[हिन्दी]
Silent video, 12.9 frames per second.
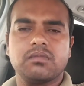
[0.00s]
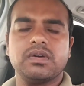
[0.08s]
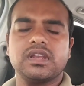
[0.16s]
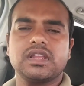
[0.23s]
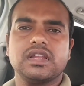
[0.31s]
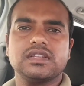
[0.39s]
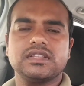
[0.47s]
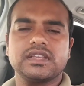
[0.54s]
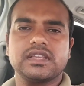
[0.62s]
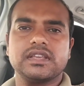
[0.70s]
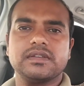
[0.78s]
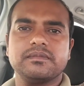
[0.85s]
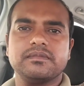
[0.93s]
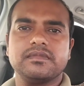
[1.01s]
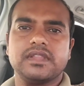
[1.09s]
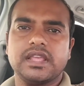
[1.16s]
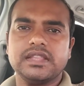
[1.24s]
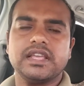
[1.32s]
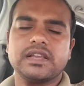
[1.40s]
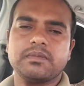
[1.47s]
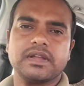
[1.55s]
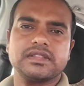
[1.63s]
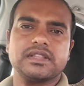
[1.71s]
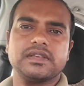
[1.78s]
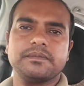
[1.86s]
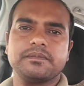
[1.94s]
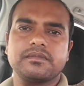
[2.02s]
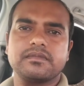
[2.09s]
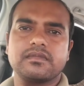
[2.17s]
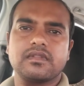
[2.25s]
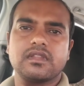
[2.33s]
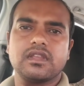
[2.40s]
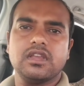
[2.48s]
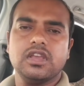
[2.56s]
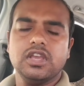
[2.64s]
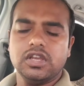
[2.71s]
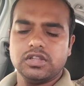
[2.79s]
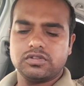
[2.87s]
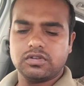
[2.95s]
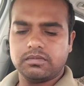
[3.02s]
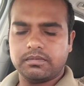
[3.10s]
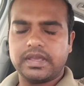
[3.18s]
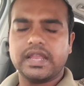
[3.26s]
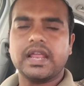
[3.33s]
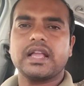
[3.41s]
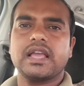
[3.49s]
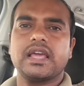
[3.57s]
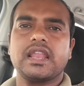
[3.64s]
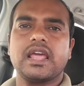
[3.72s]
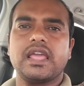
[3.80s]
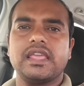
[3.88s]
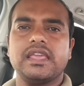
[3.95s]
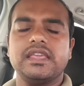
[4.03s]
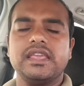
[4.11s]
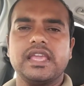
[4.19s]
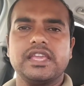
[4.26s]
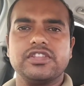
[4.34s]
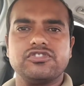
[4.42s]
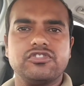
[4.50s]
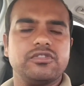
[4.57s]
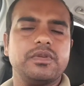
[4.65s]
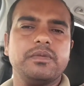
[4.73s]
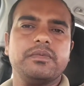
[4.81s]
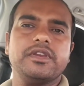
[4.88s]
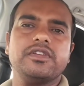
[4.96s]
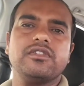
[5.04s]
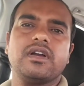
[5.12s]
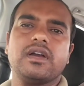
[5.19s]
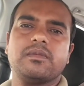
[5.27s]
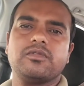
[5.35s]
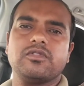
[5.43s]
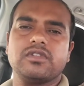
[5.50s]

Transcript: बंद कर देंगे नहीं देख पाते हैं तो मेरा कहना यही है कि जो भी वीडियो आप